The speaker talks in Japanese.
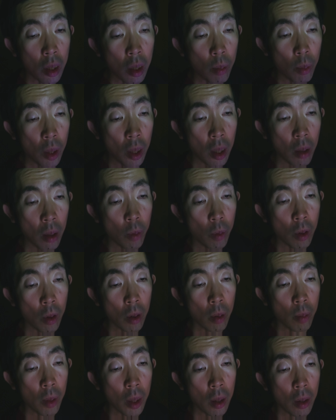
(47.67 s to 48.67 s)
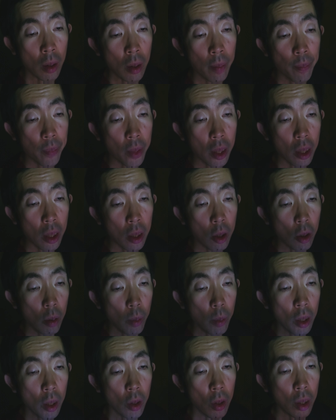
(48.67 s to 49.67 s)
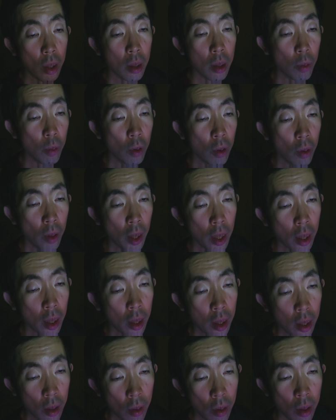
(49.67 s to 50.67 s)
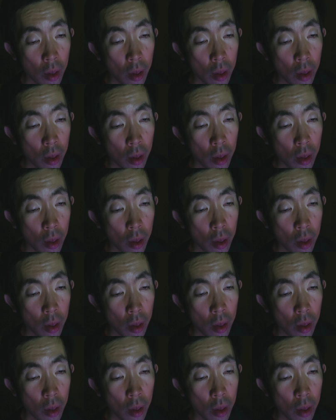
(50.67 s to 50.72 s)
ミラーボールもある。照明の位置も分かってる。